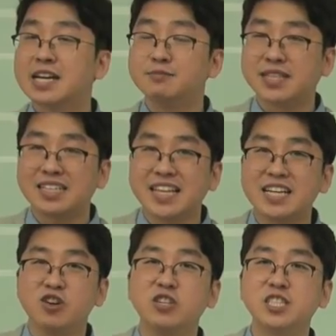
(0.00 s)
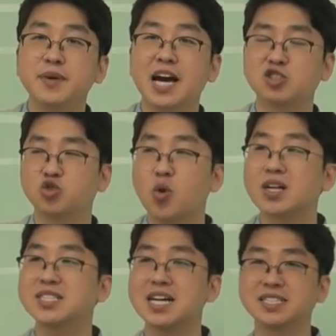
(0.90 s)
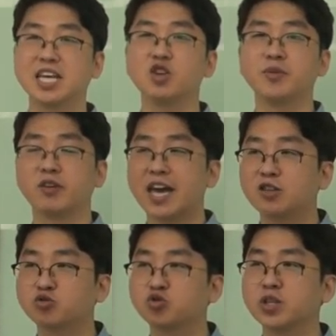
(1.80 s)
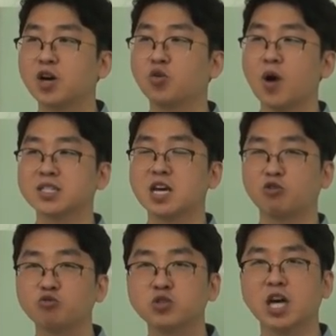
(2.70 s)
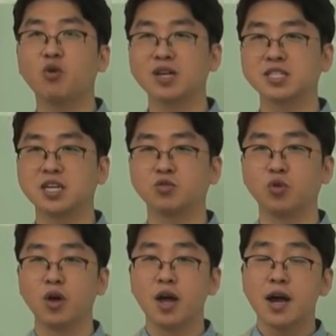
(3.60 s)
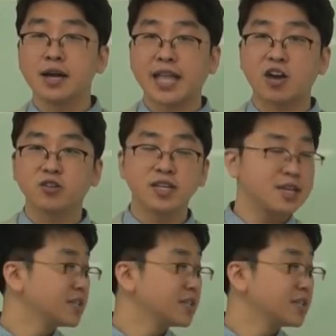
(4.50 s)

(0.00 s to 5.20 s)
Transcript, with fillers: 그럼 장사를 열심히 해가지고 확장하는 개념이 돼요. 계속 투자하고 확장하고 투자하고 확장하고 당연히